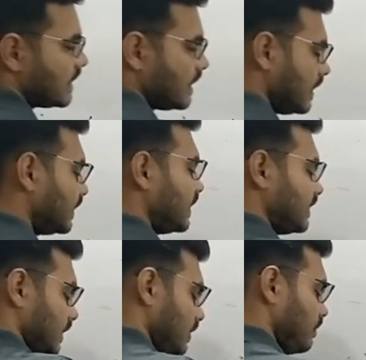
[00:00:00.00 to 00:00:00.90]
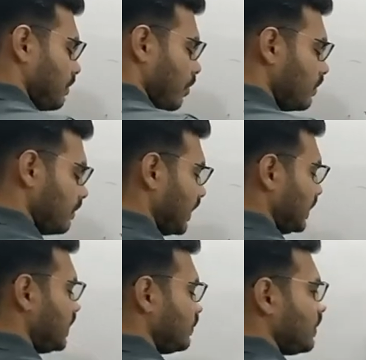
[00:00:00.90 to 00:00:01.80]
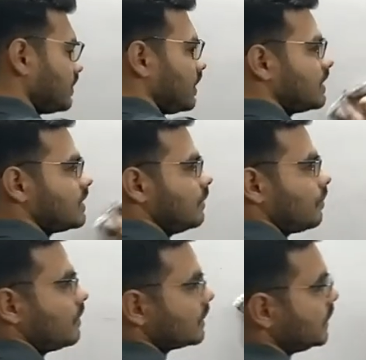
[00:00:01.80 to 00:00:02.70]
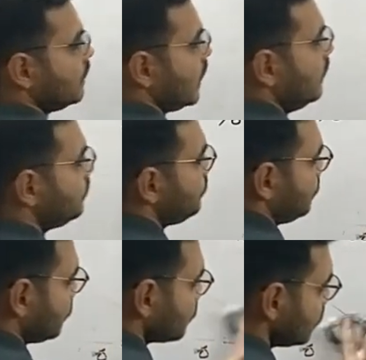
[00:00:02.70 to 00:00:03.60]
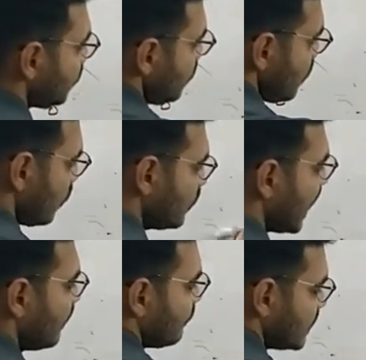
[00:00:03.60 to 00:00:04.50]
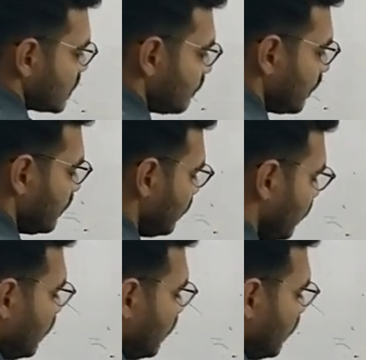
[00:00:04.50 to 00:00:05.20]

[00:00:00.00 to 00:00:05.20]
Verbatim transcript: से रिलेटेड जितनी भी प्रॉब्लम आती है तो एक तरह से इंट्रोडक्शन था तो टाइप फर्स्ट में भी